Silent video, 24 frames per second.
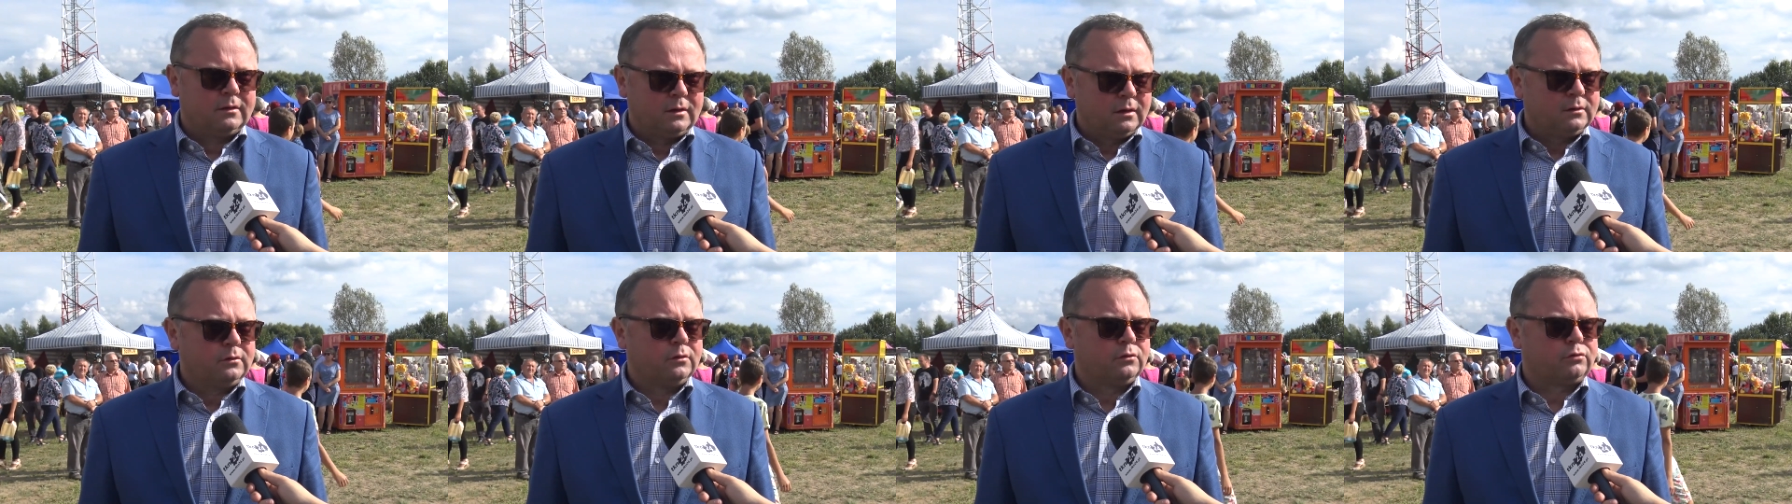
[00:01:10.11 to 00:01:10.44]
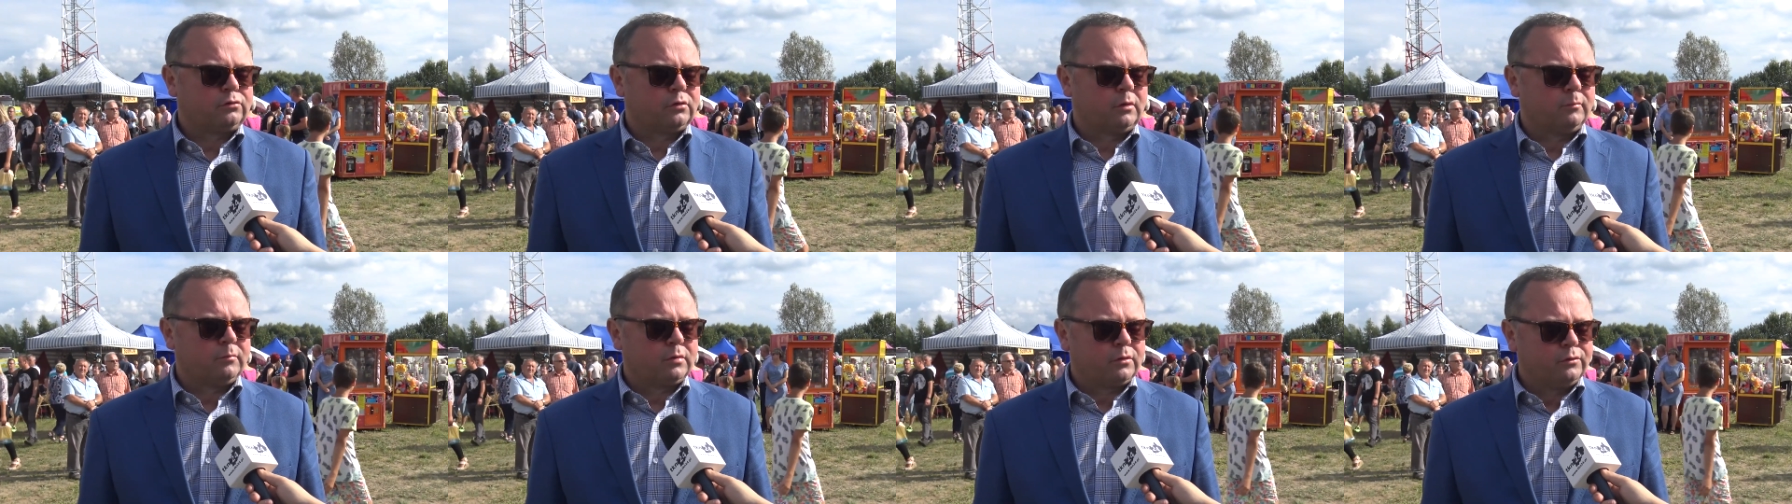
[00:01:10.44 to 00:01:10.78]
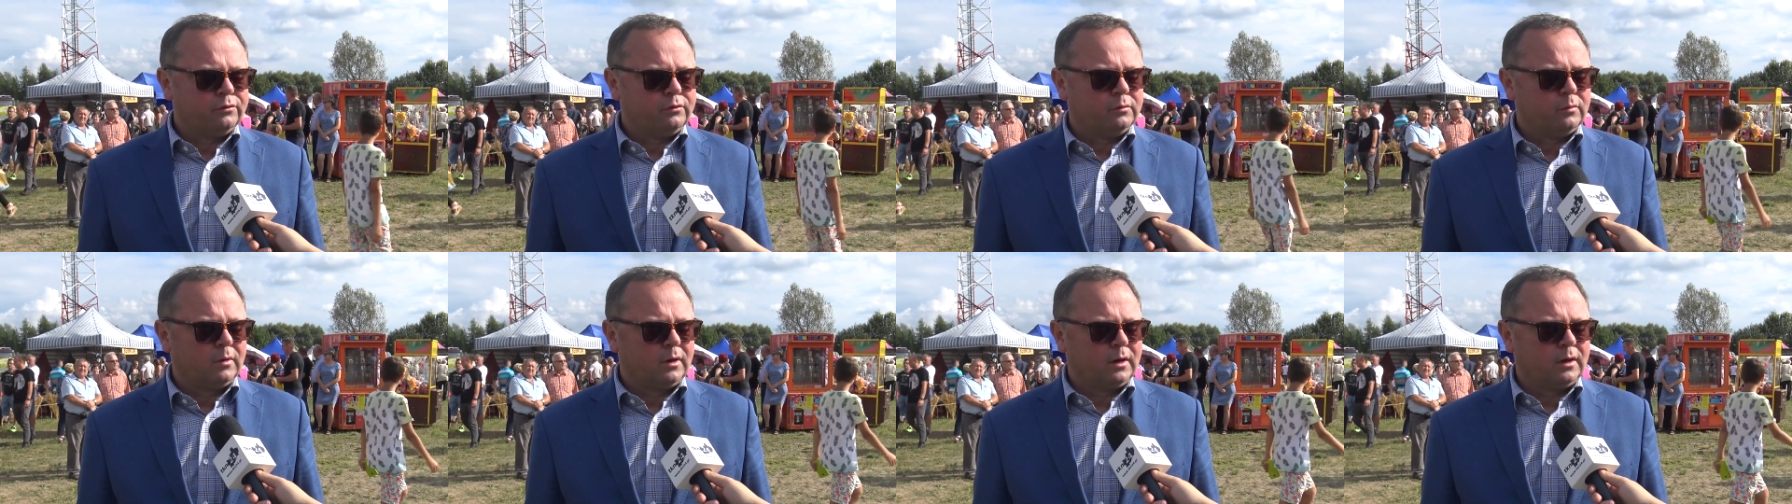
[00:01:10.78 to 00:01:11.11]
kiedyś
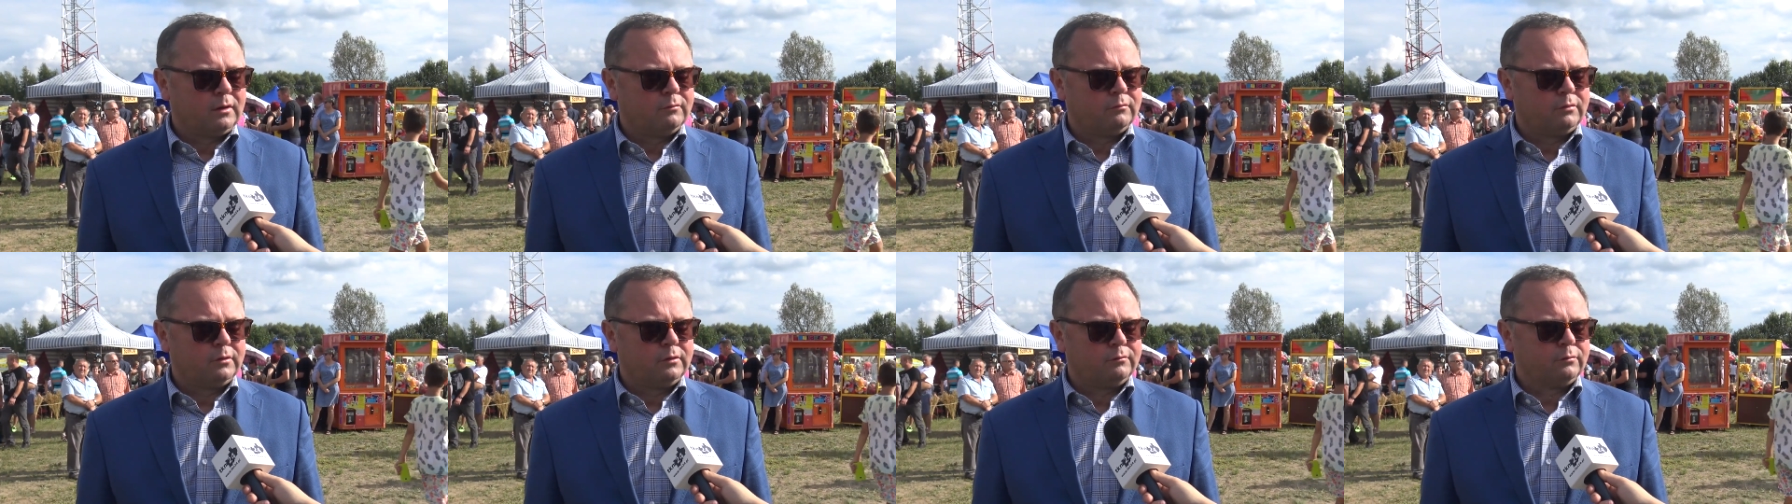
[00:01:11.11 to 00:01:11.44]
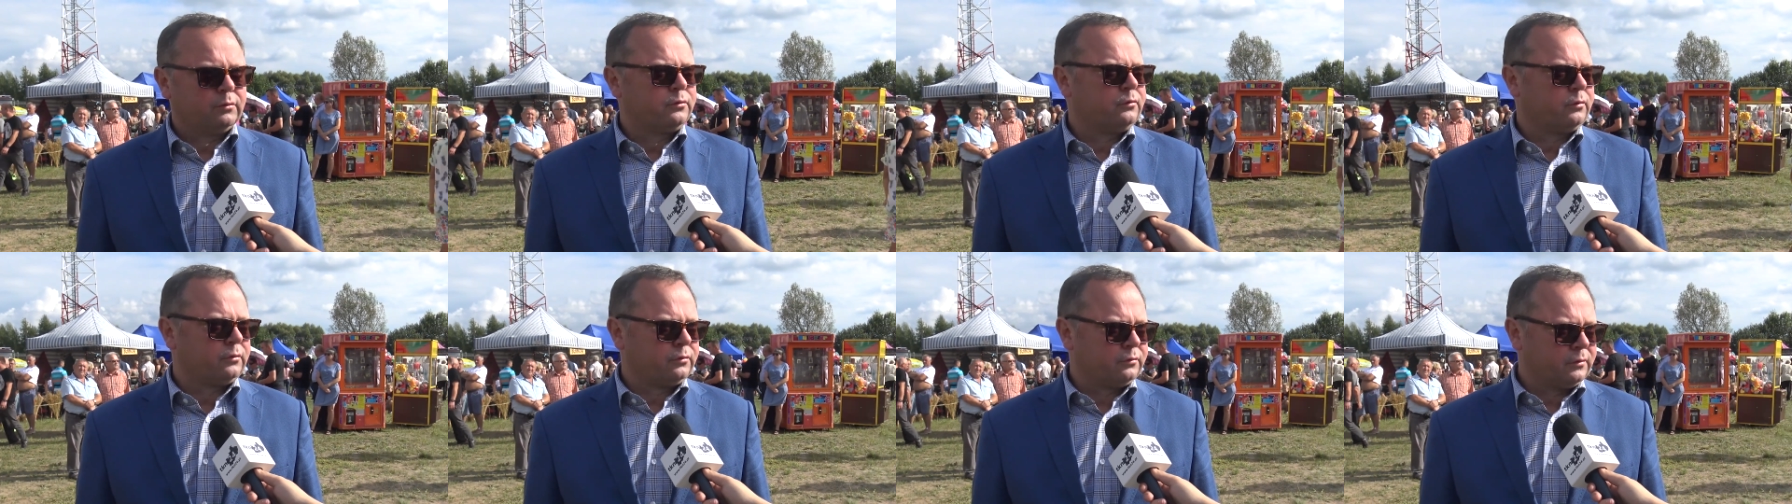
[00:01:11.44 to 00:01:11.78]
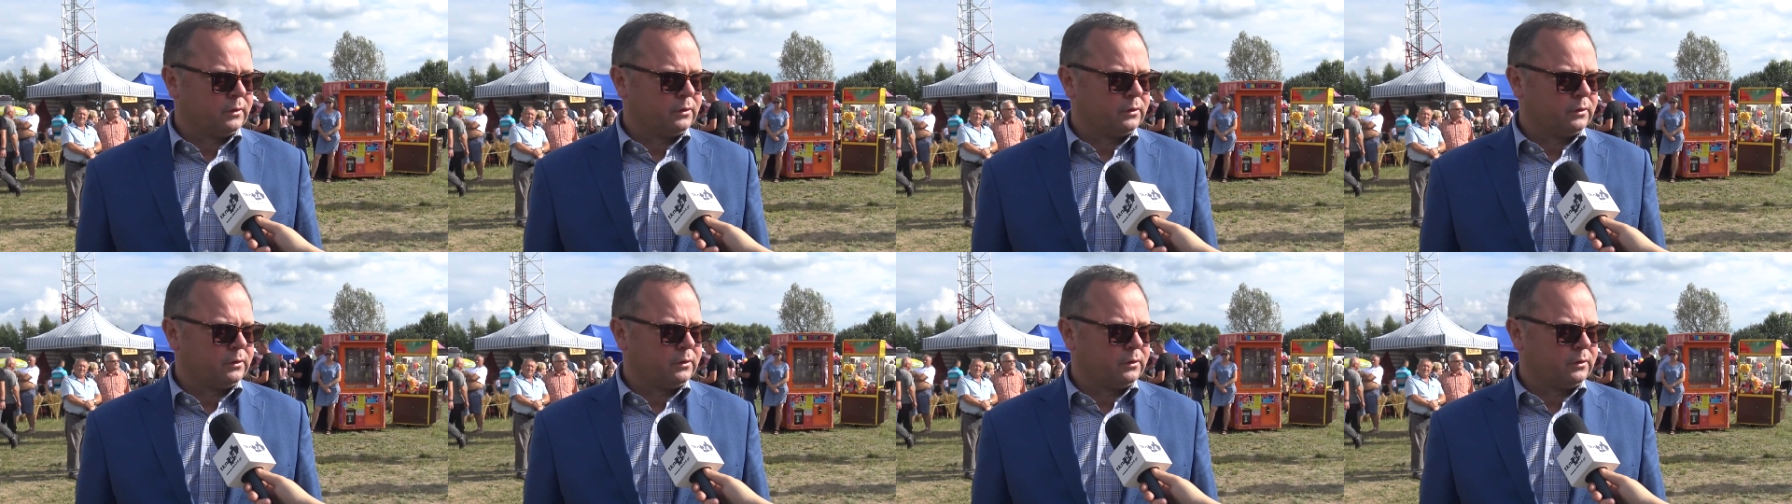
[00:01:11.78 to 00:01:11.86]
obroniła województwo